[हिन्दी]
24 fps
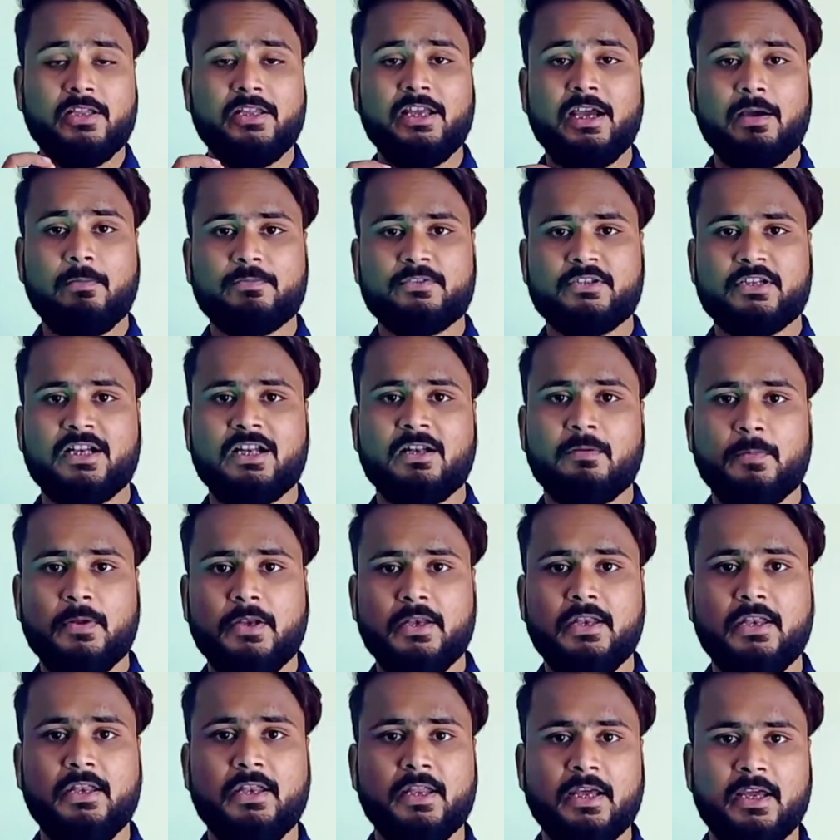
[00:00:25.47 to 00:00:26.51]
और यदि आप
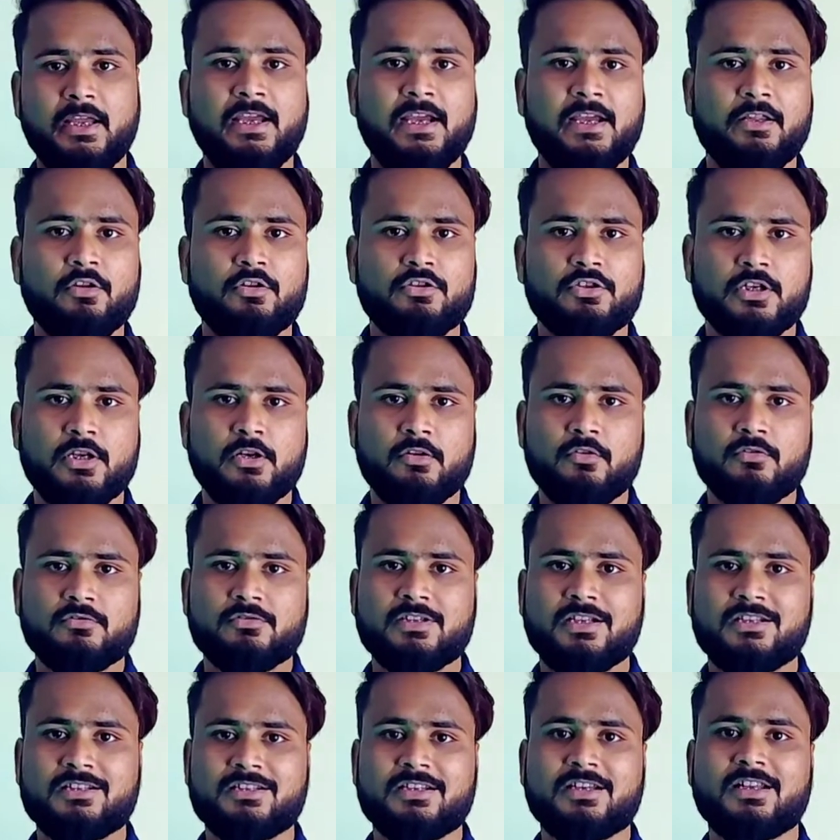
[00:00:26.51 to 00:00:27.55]
चैनल पर नए आए तो
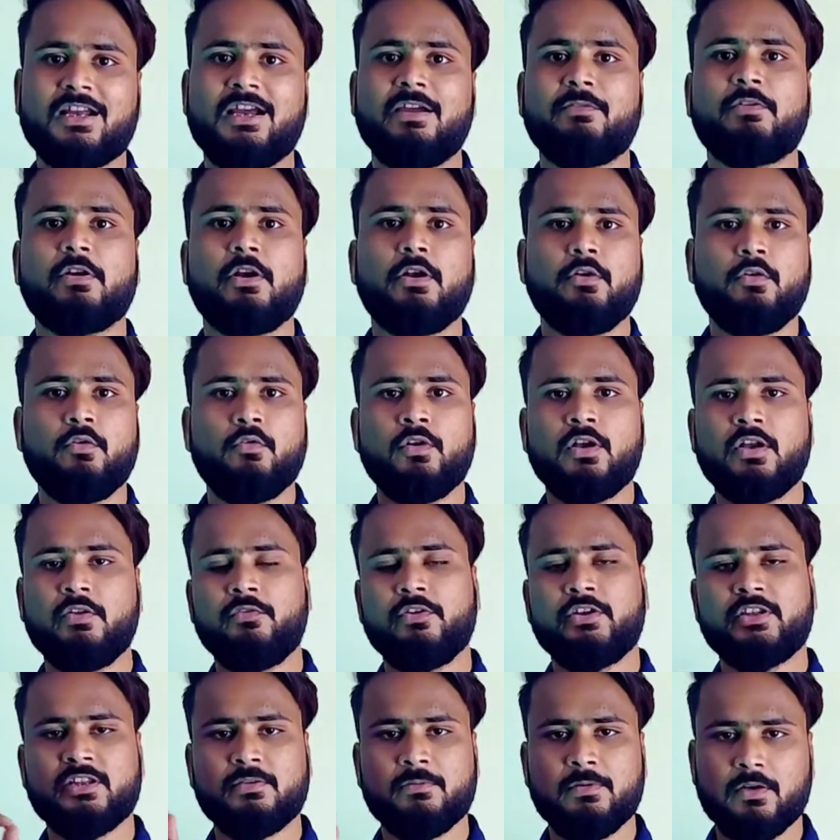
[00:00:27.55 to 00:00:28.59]
चैनल को सब्सक्राइब कर
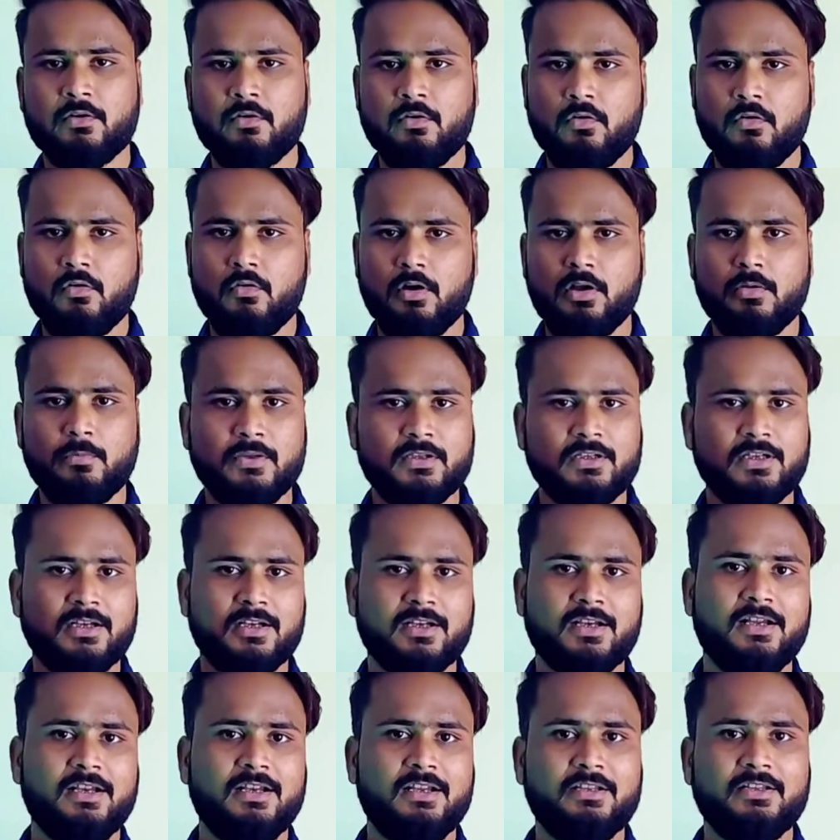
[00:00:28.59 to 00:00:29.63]
नोटिफिकेशन बेल को ऑल
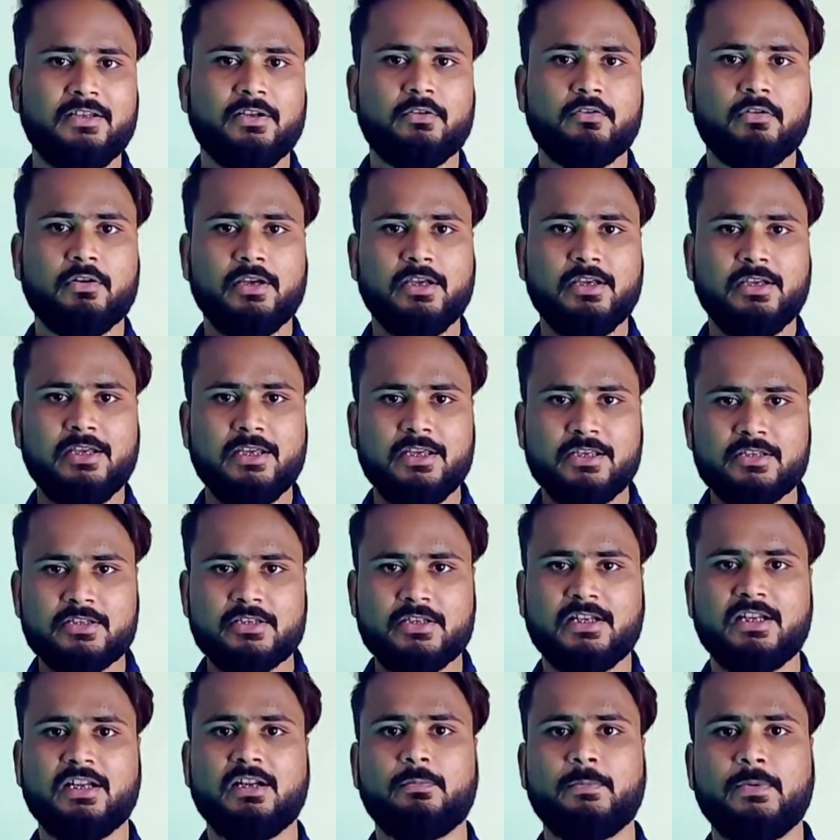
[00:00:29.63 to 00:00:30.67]
पर सेट कर लीजिए क्योंकि
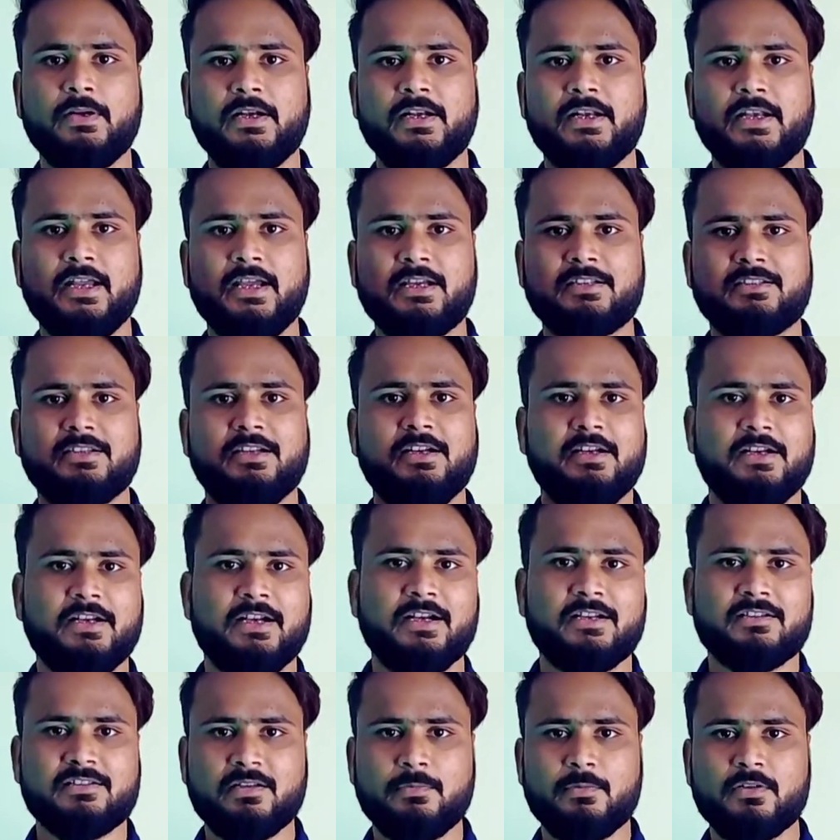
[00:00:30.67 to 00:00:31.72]
इस चैनल पर टैक्स
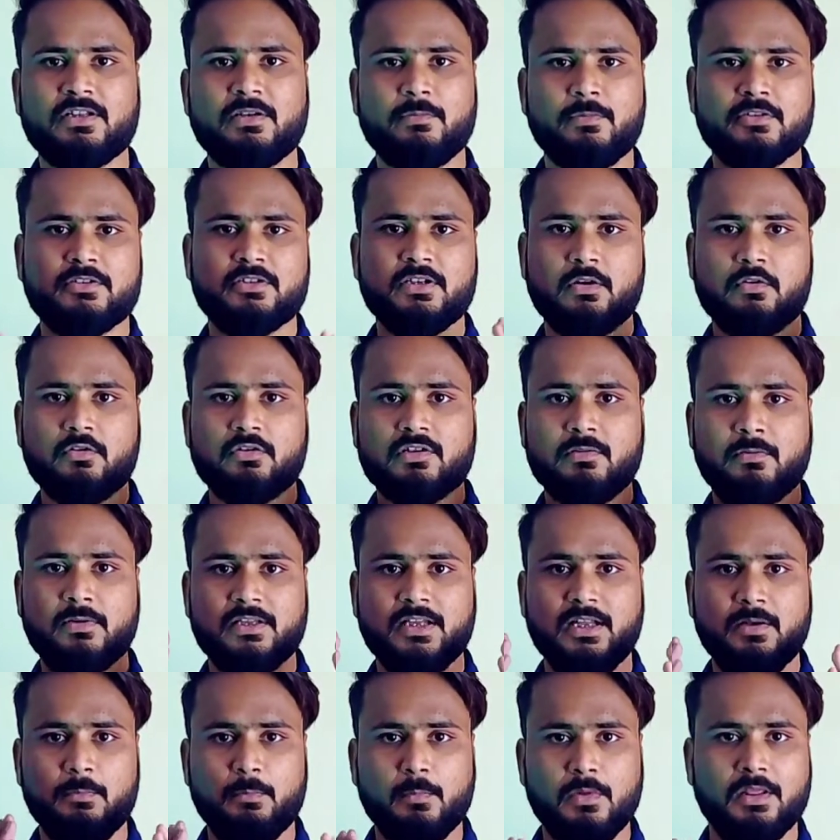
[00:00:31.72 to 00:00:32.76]
रिलेटेड सभी समस्याओं
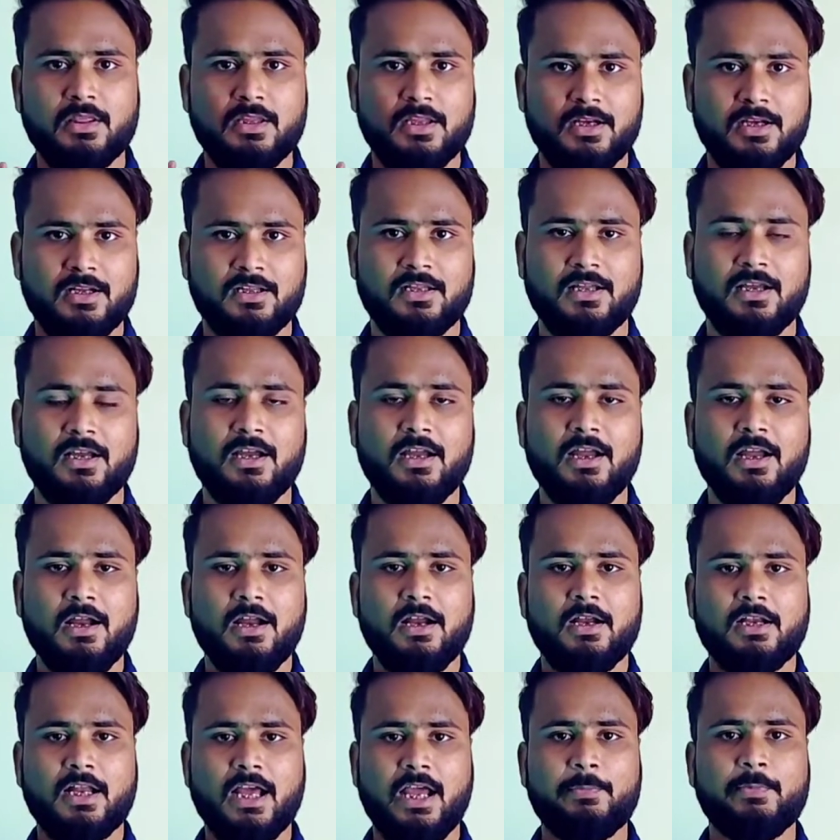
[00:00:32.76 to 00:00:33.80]
का समाधान मिलता रहता
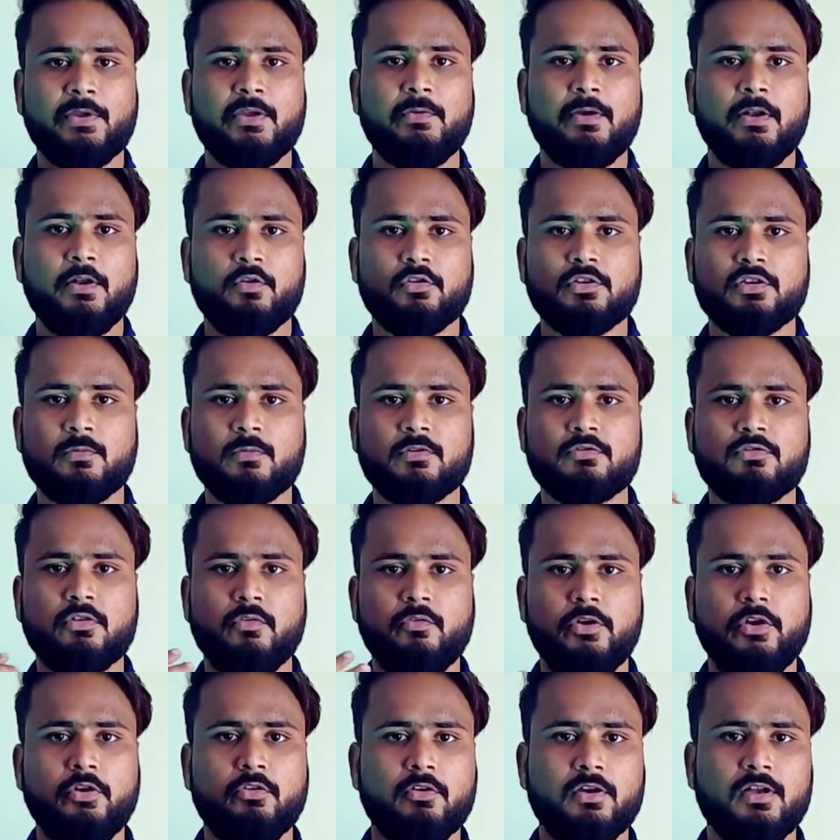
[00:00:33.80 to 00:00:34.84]
है टाइम की वैल्यू को
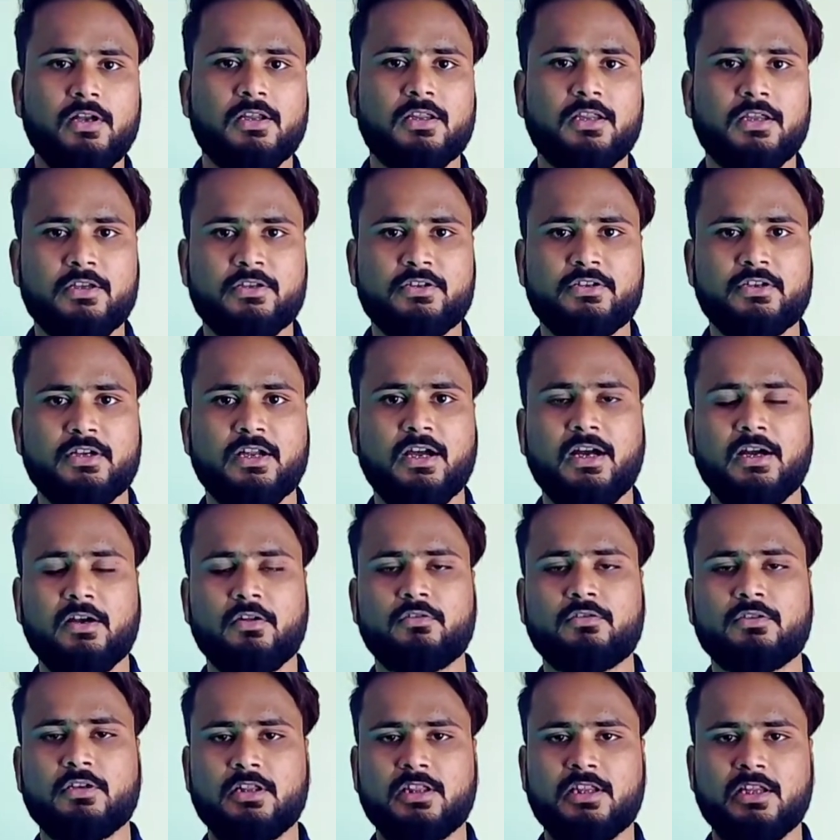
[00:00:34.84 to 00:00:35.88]
समझते हुए वीडियो कर लेते हैं
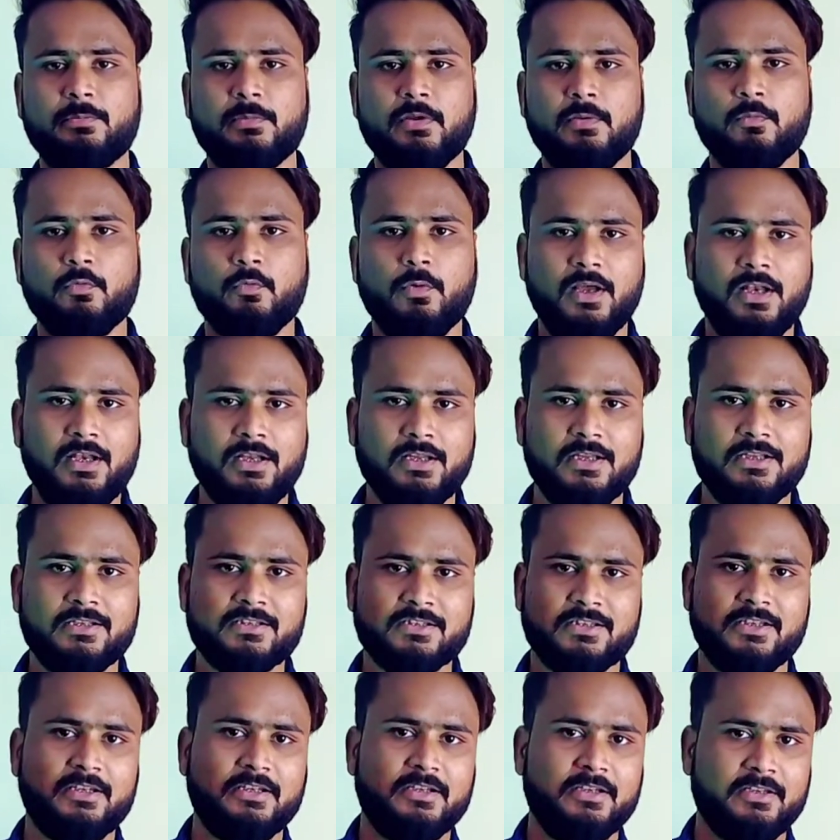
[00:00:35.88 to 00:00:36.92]
स्टार्ट और चलते हैं अपनी मोबाइल
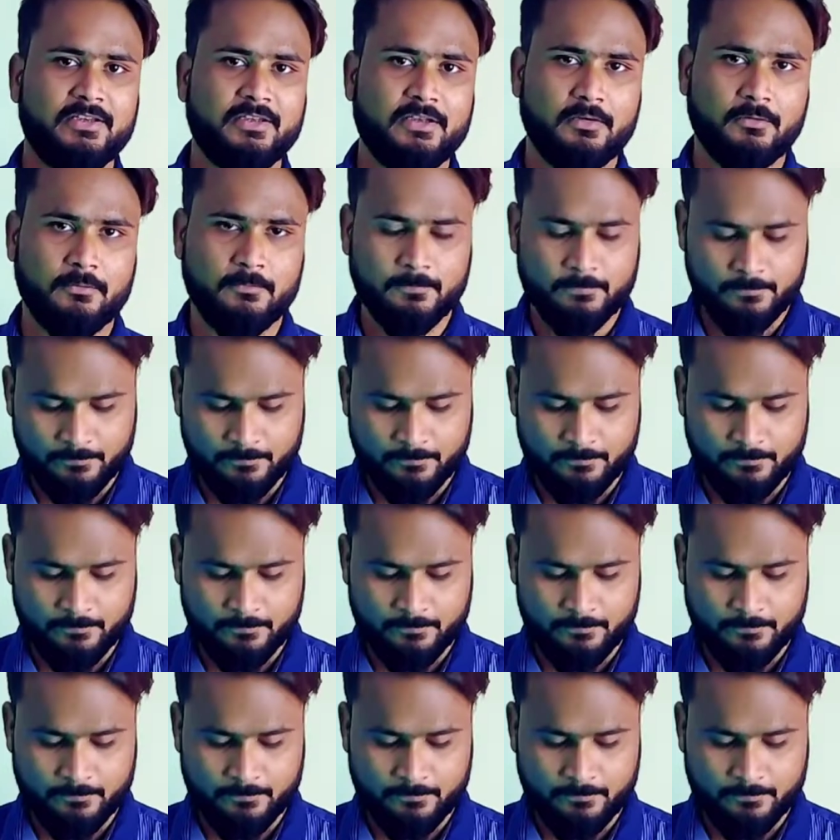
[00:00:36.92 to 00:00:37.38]
स्क्रीन की